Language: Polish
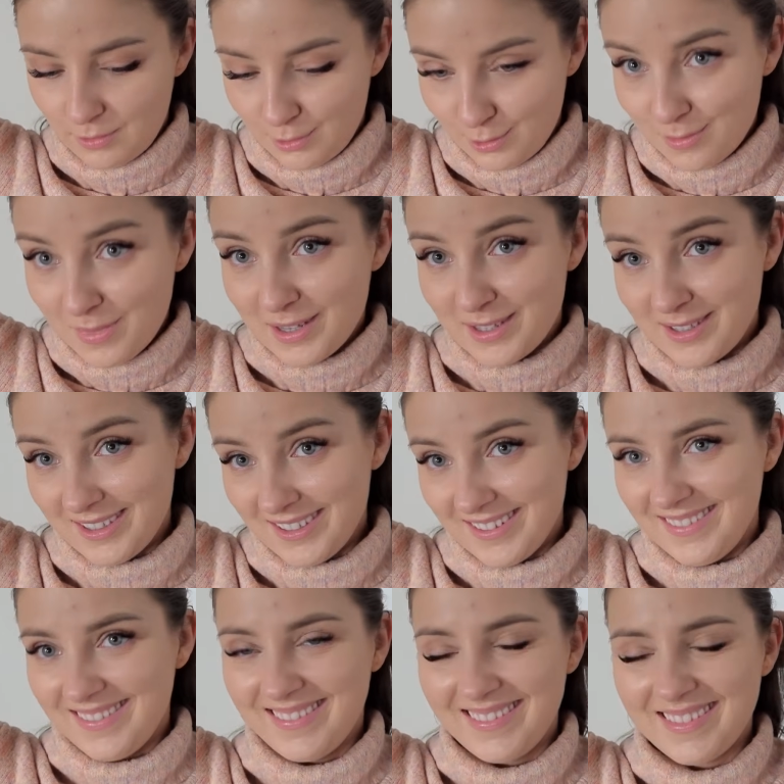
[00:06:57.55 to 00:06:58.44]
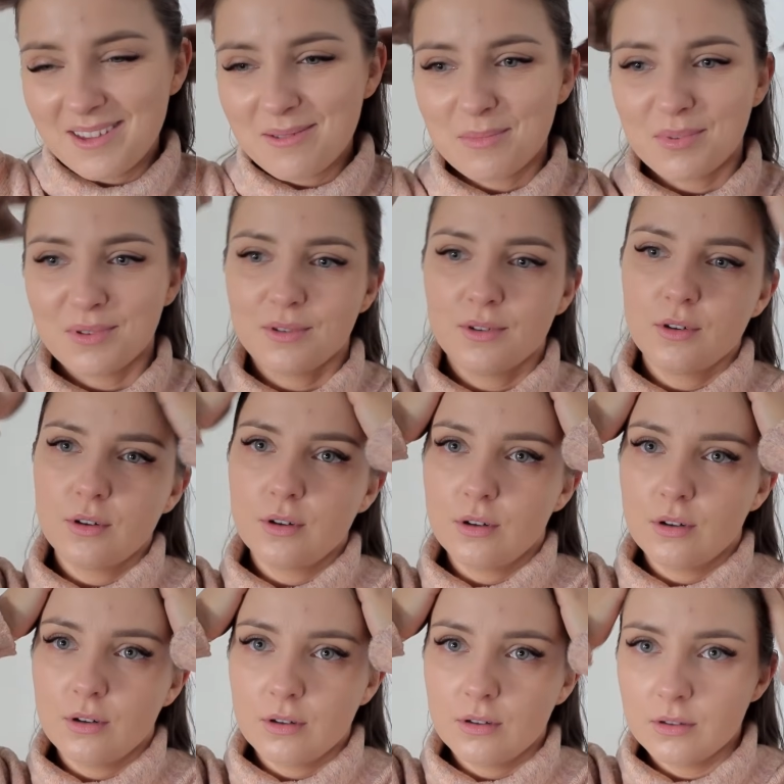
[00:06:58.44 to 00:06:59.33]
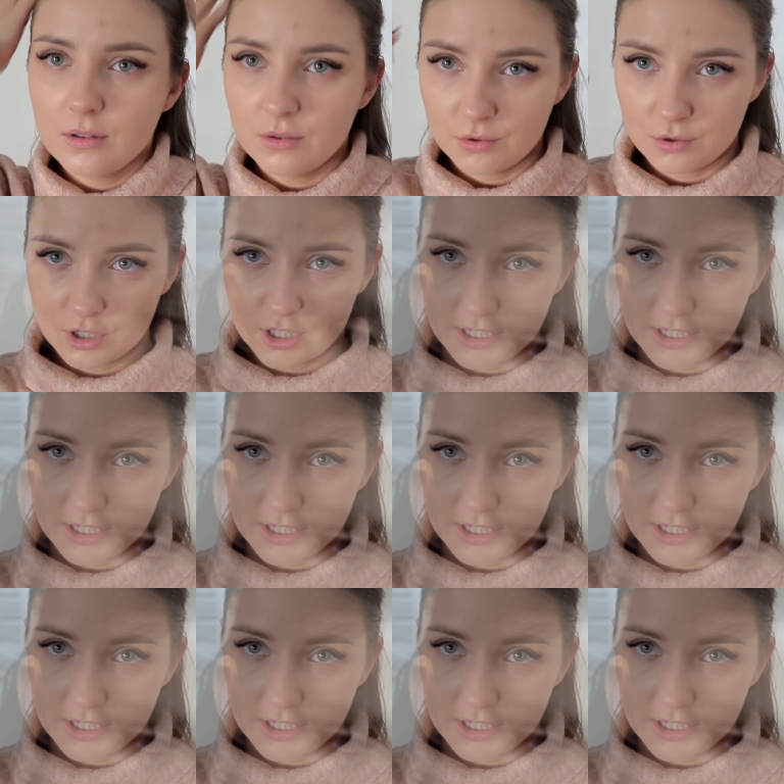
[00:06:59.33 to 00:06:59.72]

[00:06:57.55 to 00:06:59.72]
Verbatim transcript: vlogmasa, bo już